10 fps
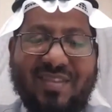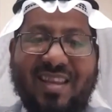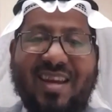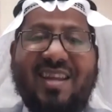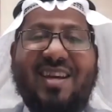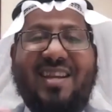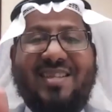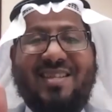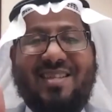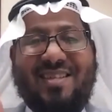الثلاثة
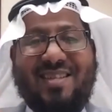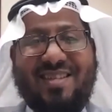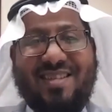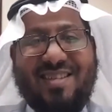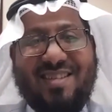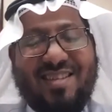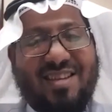الذين خلفوا